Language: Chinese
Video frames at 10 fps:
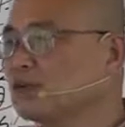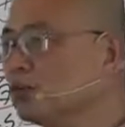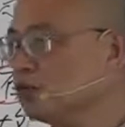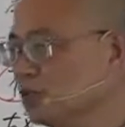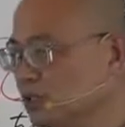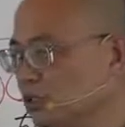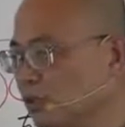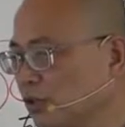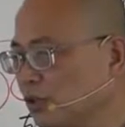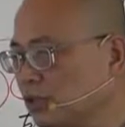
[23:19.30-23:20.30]
的文字
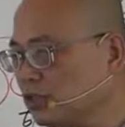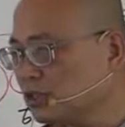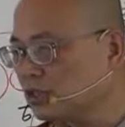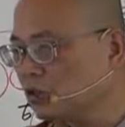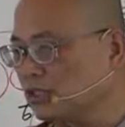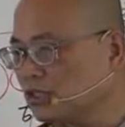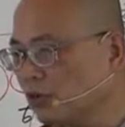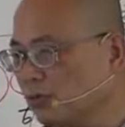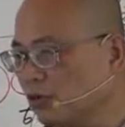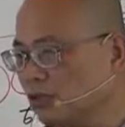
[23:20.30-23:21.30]
般若起观
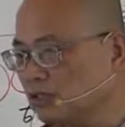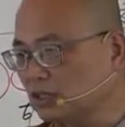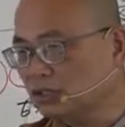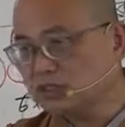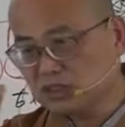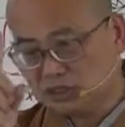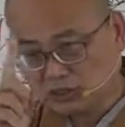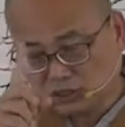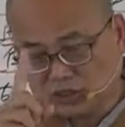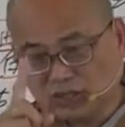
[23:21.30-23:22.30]
照般若得
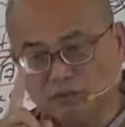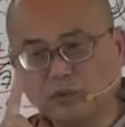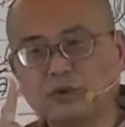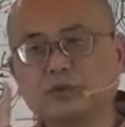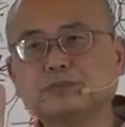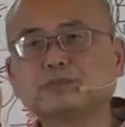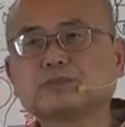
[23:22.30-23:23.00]
实相般若。